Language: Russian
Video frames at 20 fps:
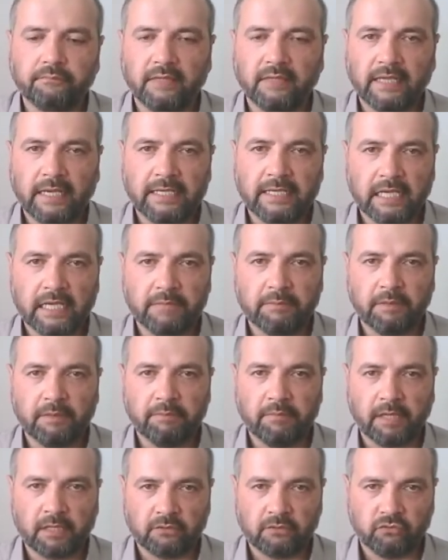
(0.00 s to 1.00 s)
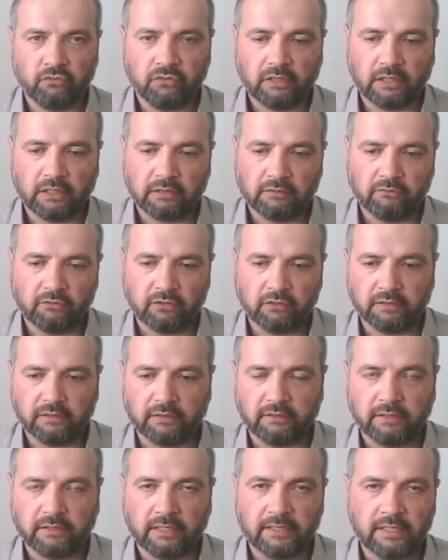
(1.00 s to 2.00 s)
Аяма Маадудат, вот
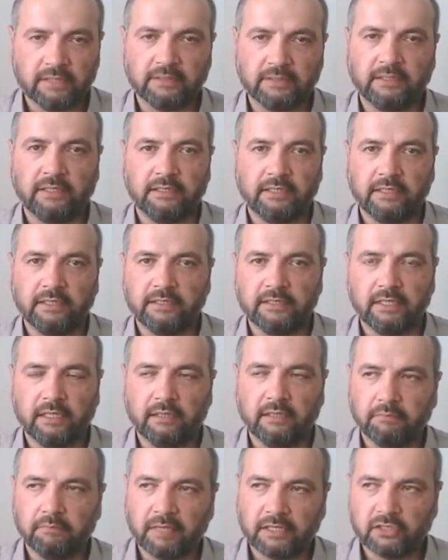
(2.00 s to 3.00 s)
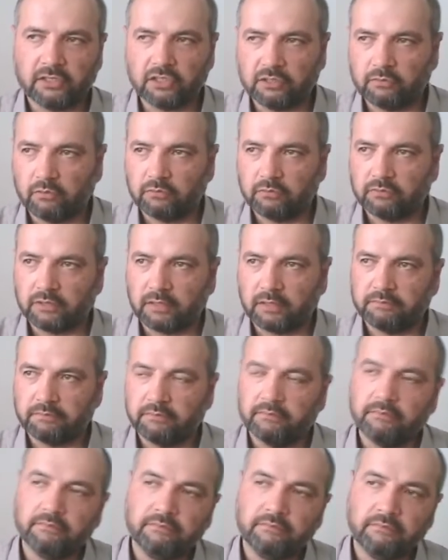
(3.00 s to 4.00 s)
это, на несколько дней, максимум там
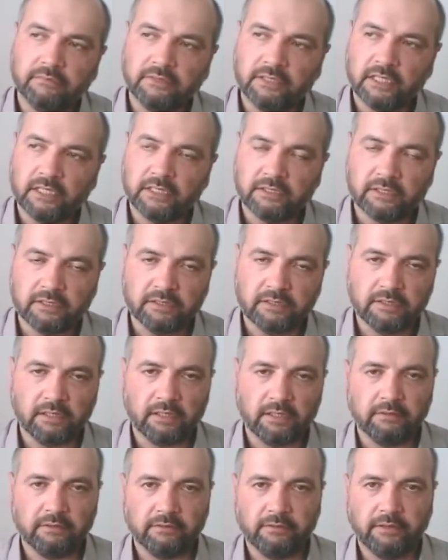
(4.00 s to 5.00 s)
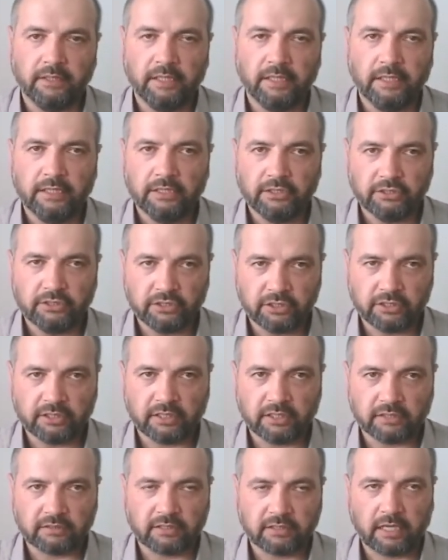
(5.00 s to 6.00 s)
10 дней.
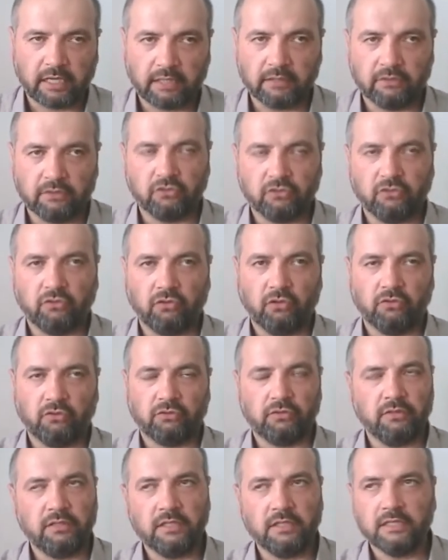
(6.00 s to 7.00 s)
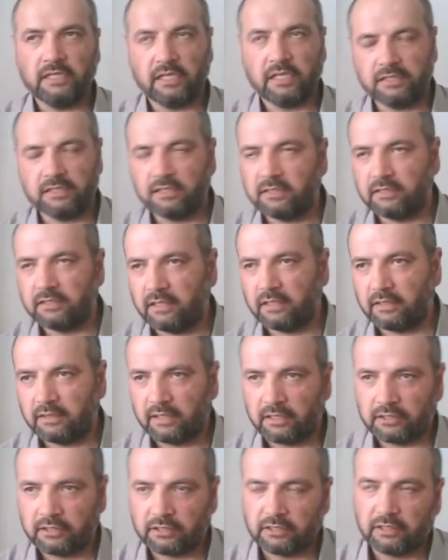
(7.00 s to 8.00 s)
Сейчас Хагга Сукот не 10 дней,
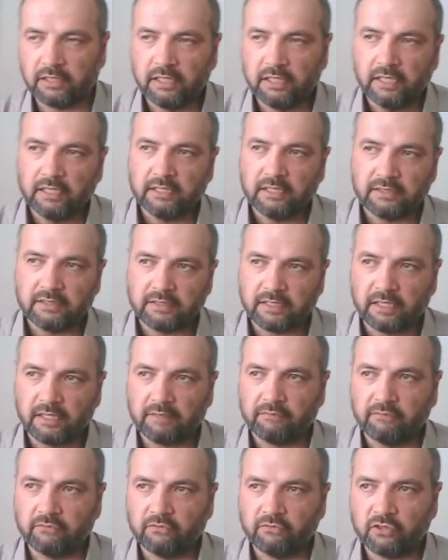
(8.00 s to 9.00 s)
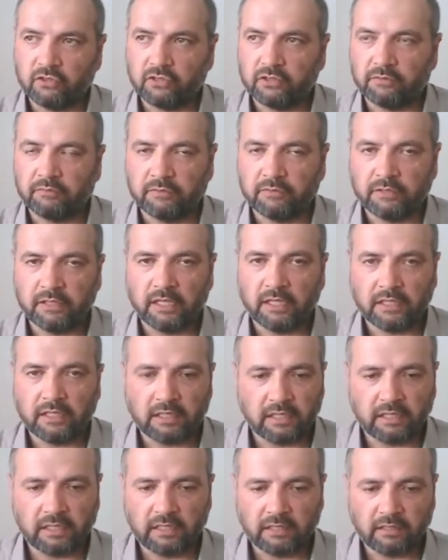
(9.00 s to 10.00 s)
даже 7-8 дней,
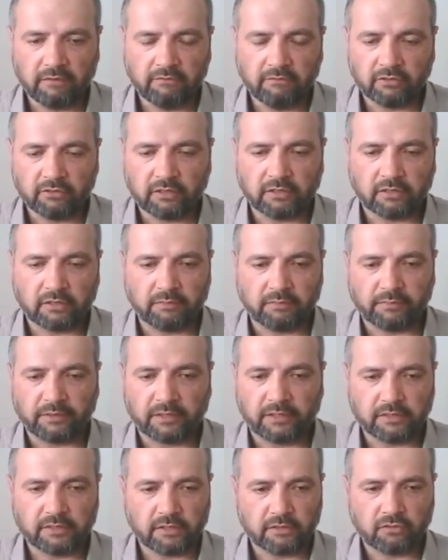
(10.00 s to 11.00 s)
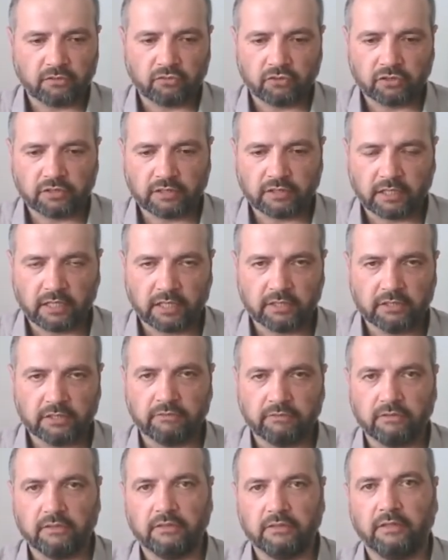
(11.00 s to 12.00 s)
и вот этот процесс уже
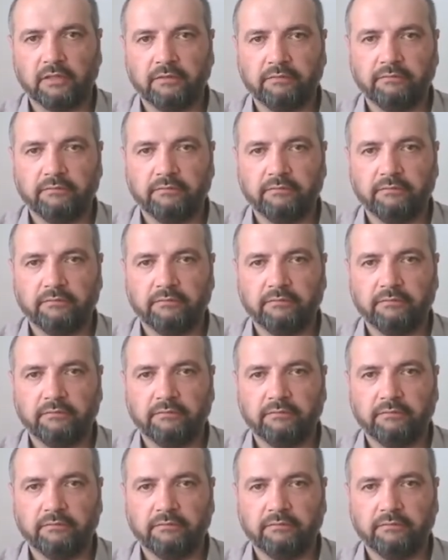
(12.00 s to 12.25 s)
заканчивается.